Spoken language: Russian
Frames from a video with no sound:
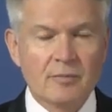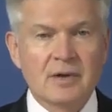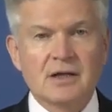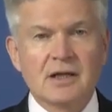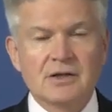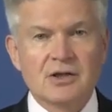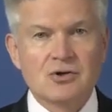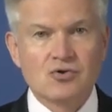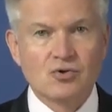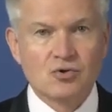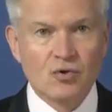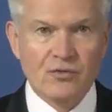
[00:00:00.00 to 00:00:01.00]
прокладке
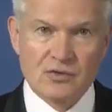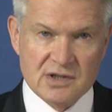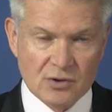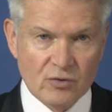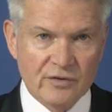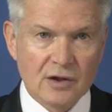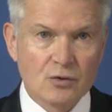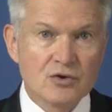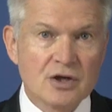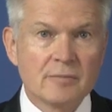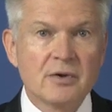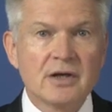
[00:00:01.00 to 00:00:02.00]
жгутов, установке
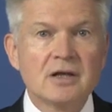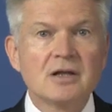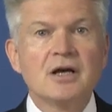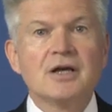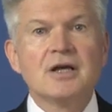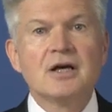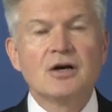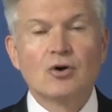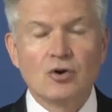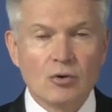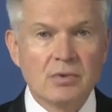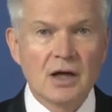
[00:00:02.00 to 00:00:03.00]
ручек, перил и
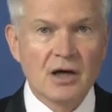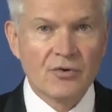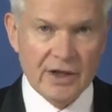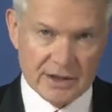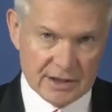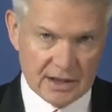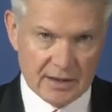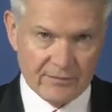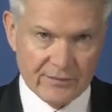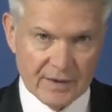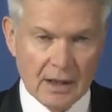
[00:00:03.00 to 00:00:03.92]
громкоговорителя.